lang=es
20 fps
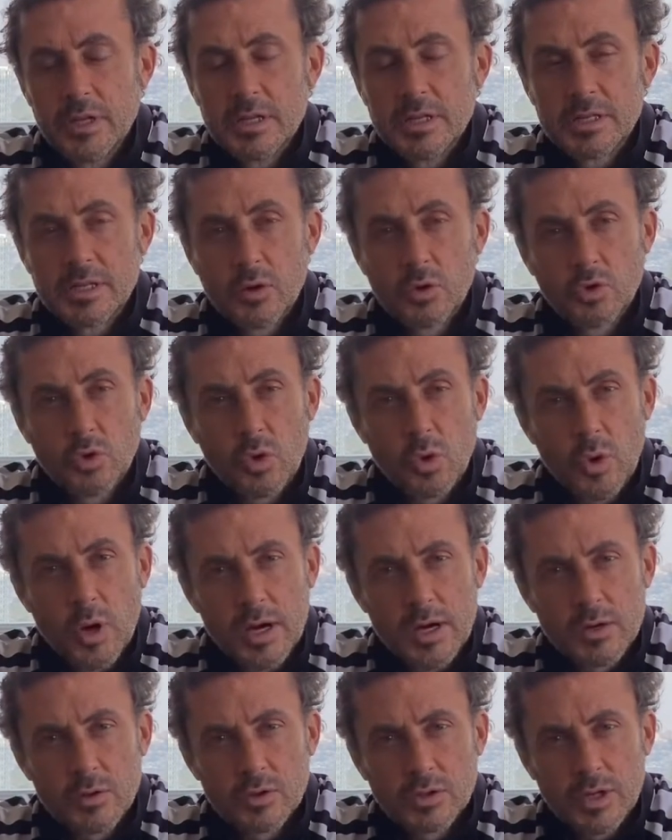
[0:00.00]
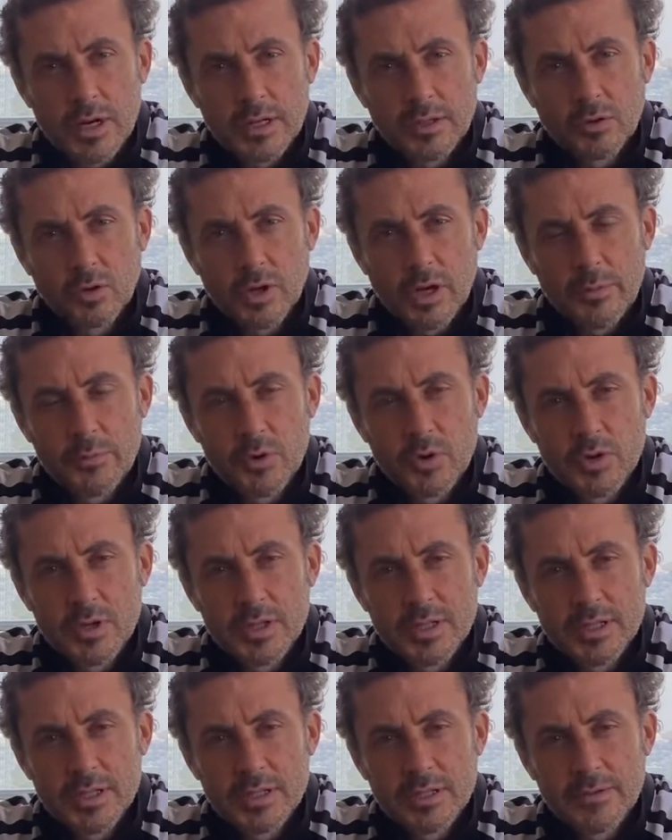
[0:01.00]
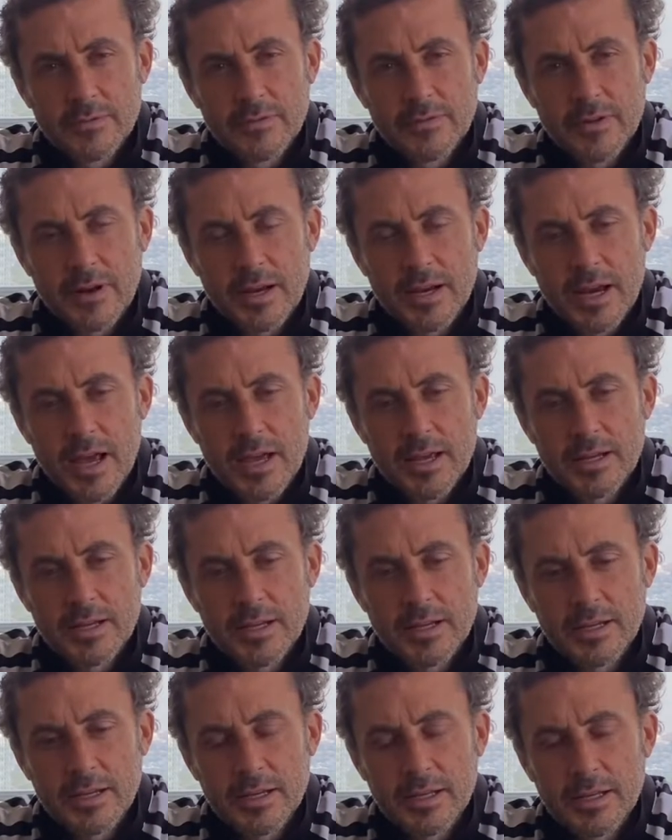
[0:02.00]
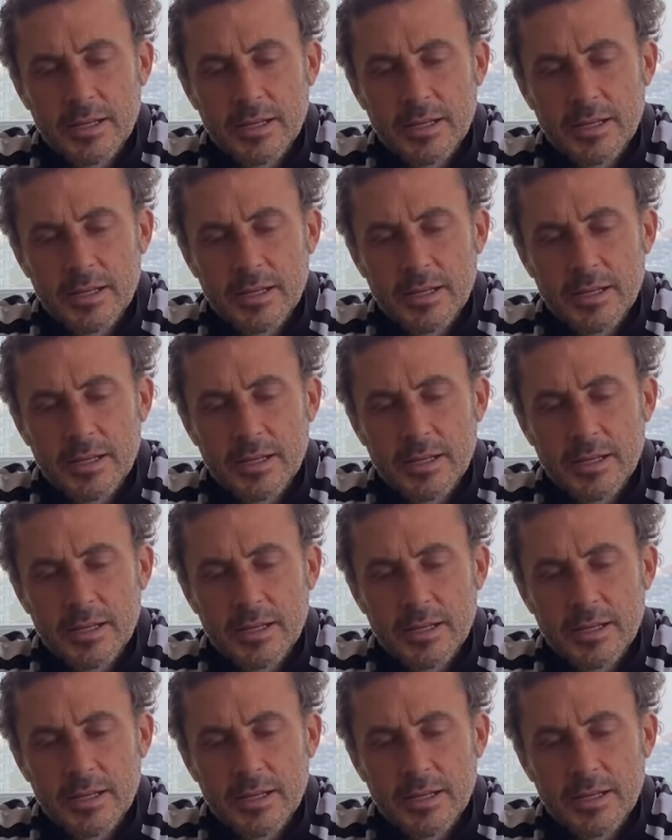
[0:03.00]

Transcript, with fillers: segundo lugar en los tractocamiones Freiliner.